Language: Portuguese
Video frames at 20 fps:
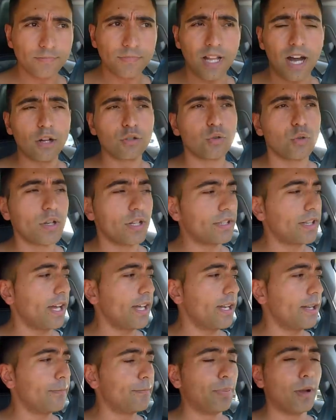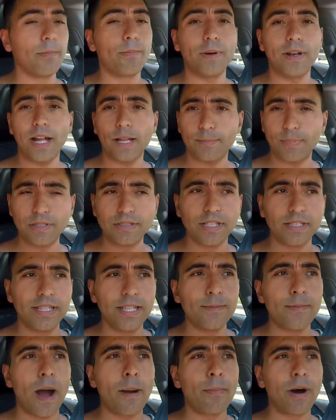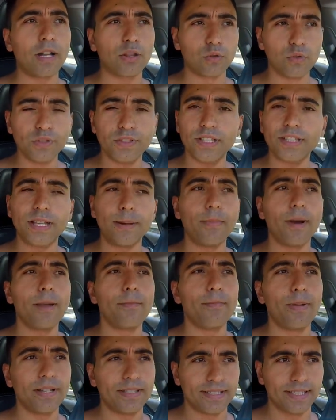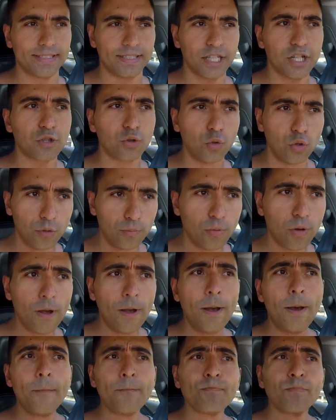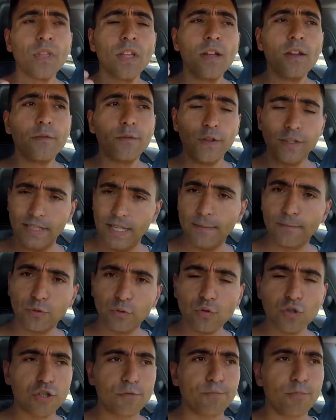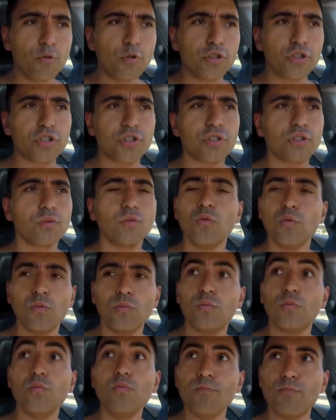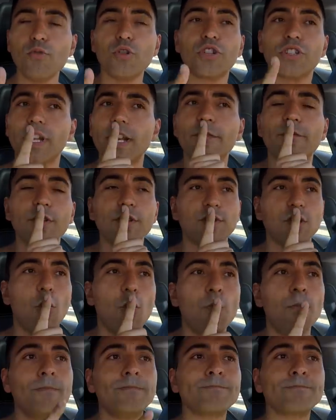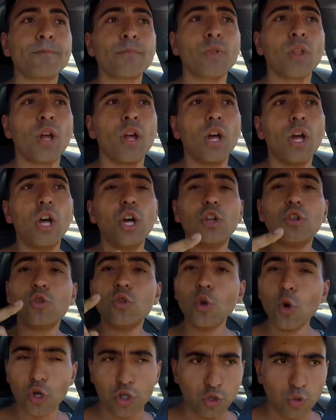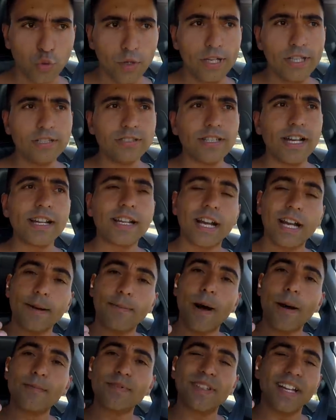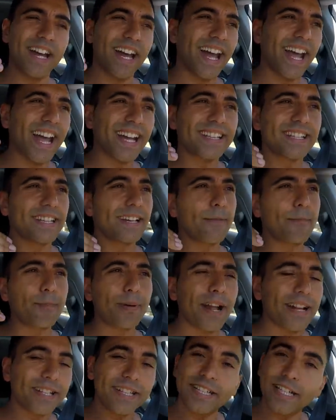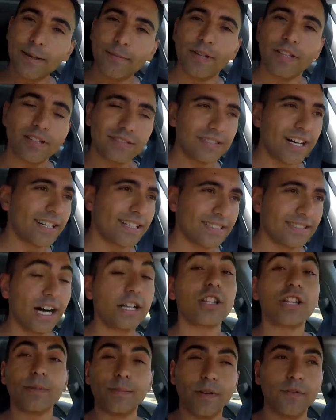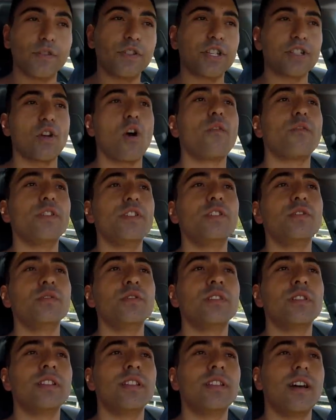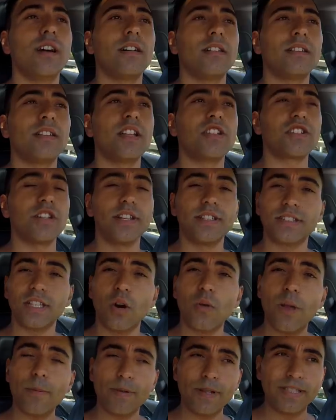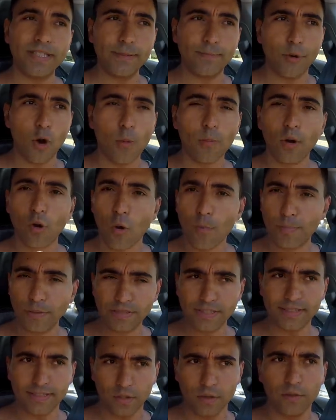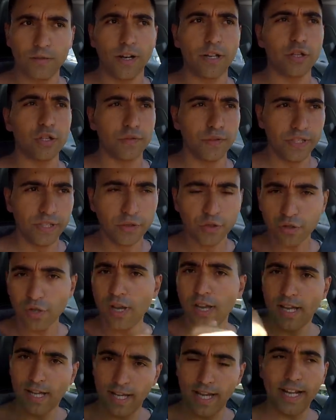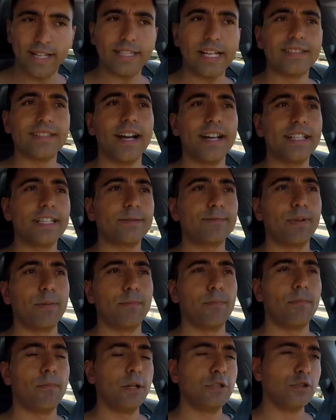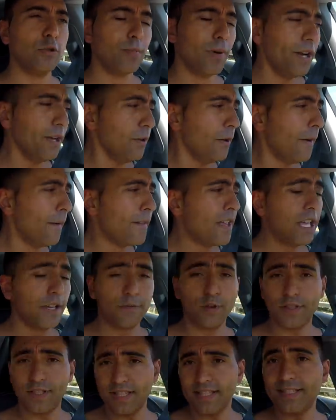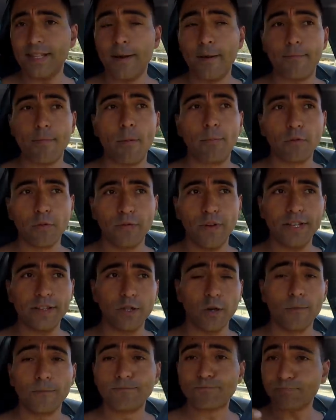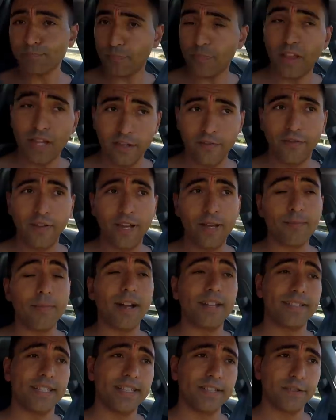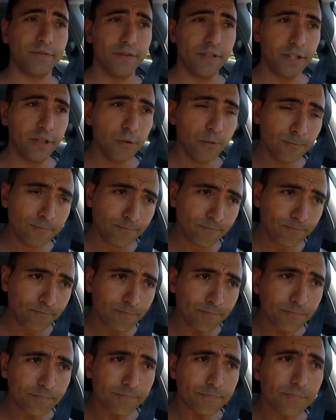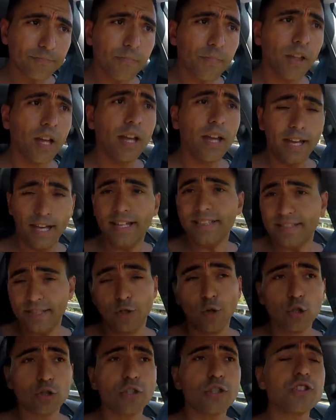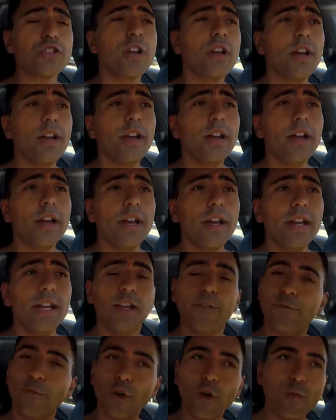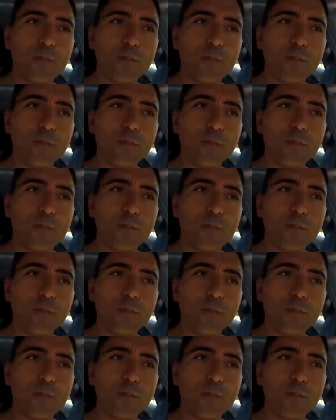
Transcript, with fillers: na altura até era preparado pela Team Amatuzzi, também B16 Turbo, fizemos uns push, um, um push, creio que foi só um, no Estoril, em que acabámos a reta praticamente lado a lado, eu também vou deixar o vídeo na, na descrição, em princípio é uma compilação de vários vídeos, em que está lá esse pelo meio, vocês aproveitam e veem mais esse vídeo, esse e outros, e foi